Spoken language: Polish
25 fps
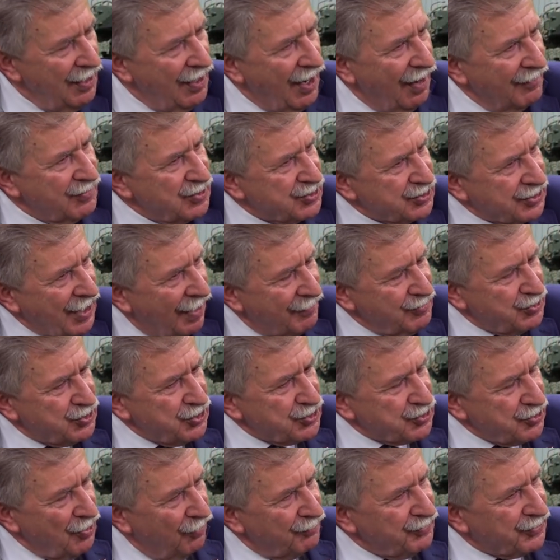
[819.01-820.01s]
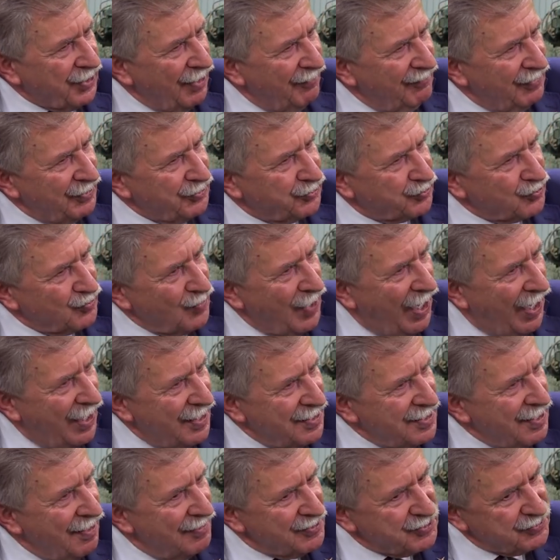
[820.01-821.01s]
a więc tam, gdzie są te
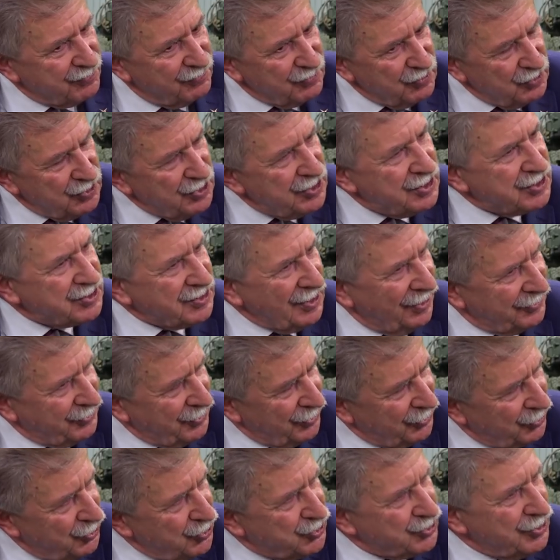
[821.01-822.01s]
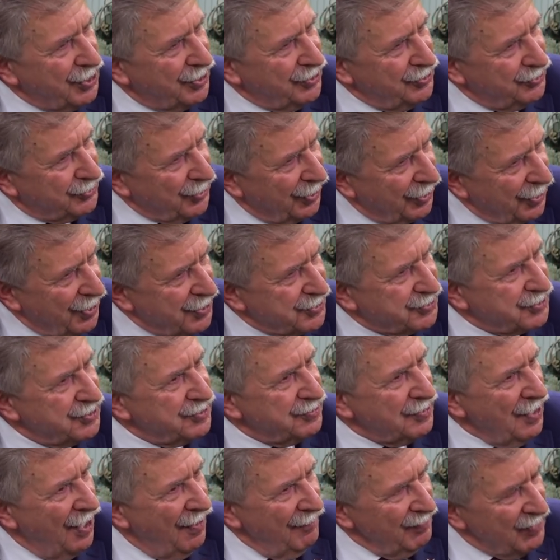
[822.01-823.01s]
ewentualnie ich strategiczne
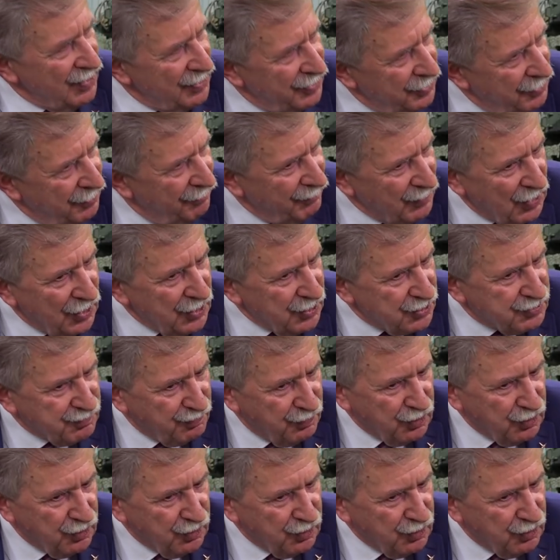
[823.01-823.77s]
interesy i e,